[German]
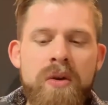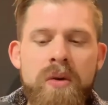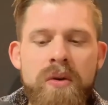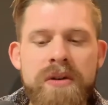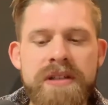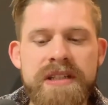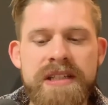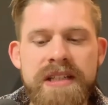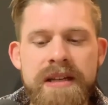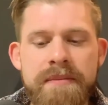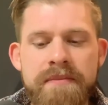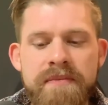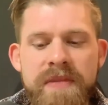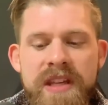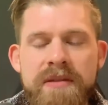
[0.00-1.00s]
Und
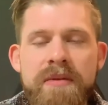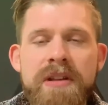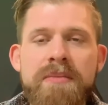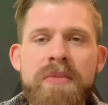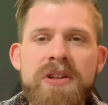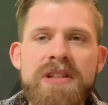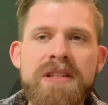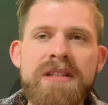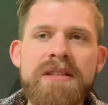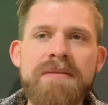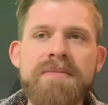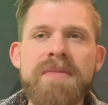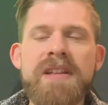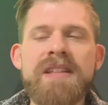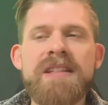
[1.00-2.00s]
ähm, ich, ich möchte,
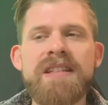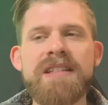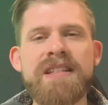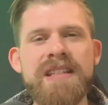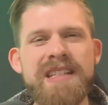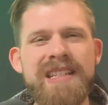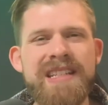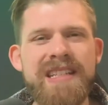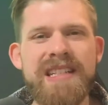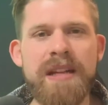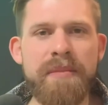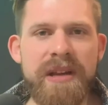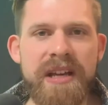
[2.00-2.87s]
das, das, hat